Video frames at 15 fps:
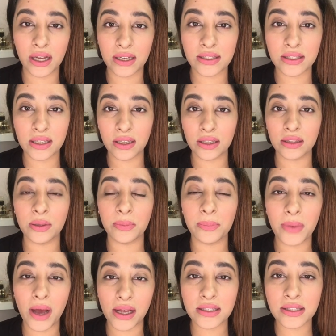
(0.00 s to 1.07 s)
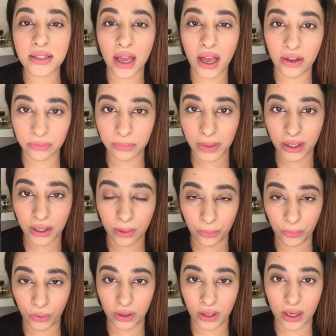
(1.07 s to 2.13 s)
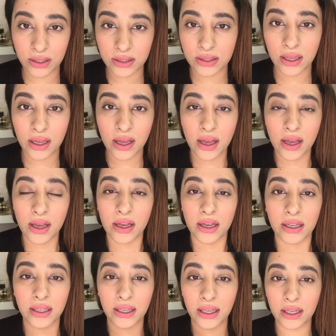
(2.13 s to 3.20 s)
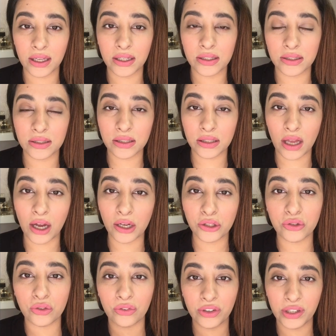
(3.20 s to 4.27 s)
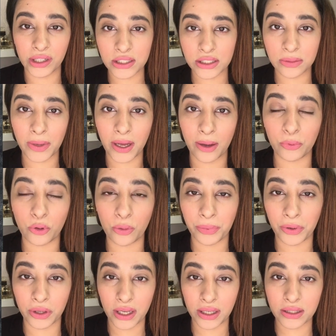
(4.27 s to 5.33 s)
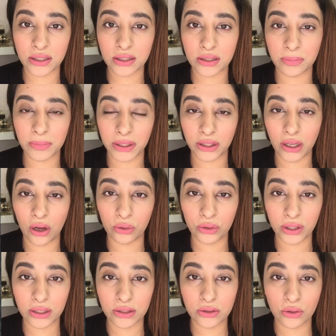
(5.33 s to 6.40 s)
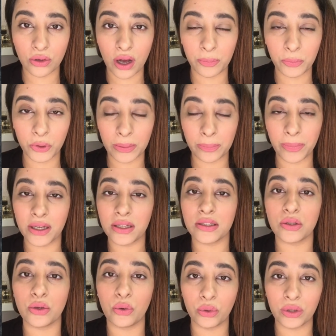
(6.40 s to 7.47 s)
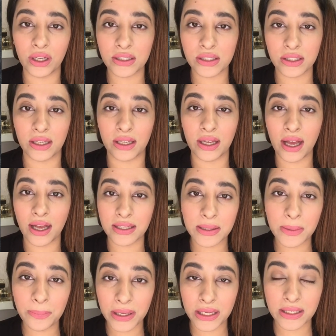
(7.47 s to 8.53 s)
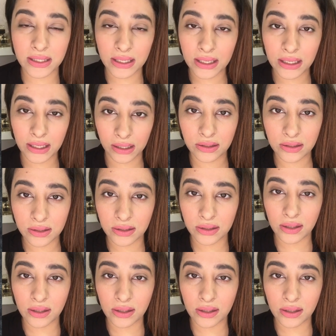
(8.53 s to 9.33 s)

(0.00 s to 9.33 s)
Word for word: डिस्कसिंग द मस्ट हैव मेकअप प्रोडक्ट्स ये स्टार्ट टू फिनिश मैं आपको प्रोडक्ट्स बताऊंगी जो आपके पास होने चाहिए एज अ बेसिक किट